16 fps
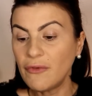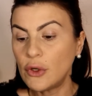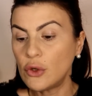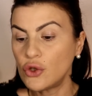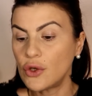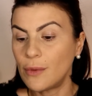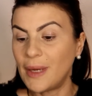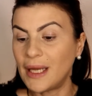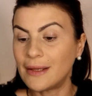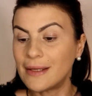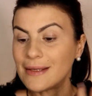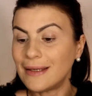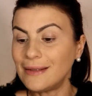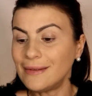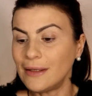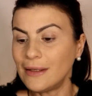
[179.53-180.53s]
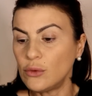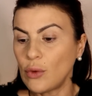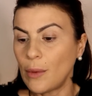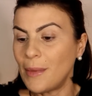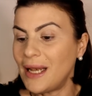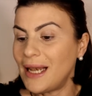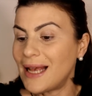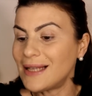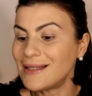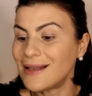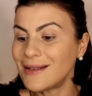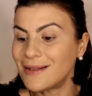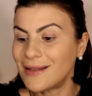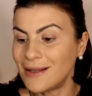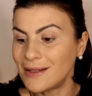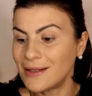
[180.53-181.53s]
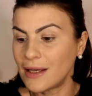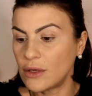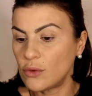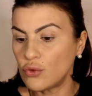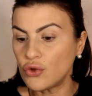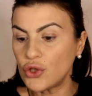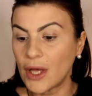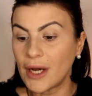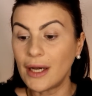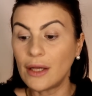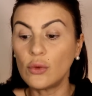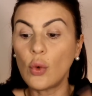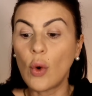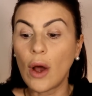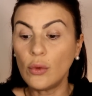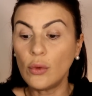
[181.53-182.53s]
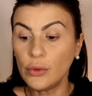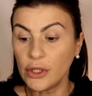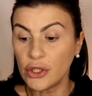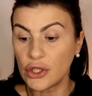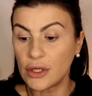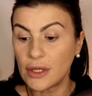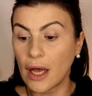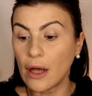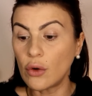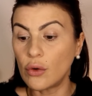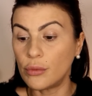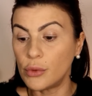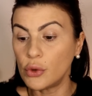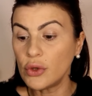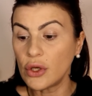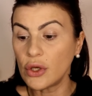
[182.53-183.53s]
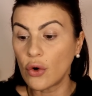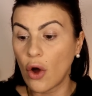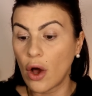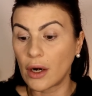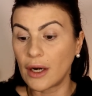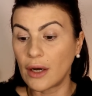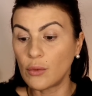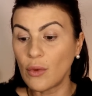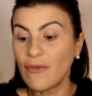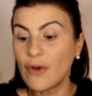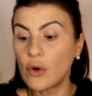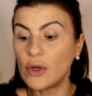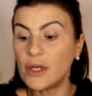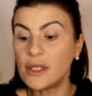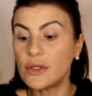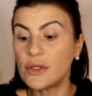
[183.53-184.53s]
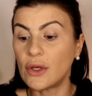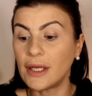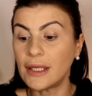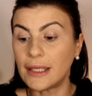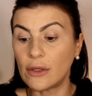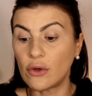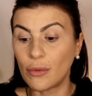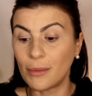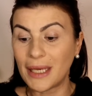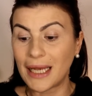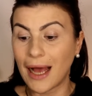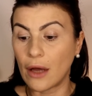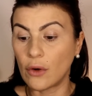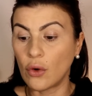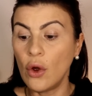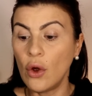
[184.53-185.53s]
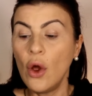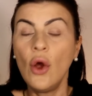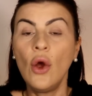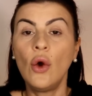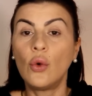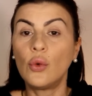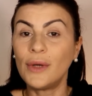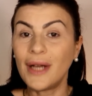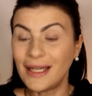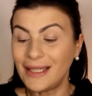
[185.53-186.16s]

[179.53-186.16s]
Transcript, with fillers: velocemente Esalta la tua bellezza senza rinunciare alla tua unicità con Beauty Roar, la nuova collezione Kiko Milano. Una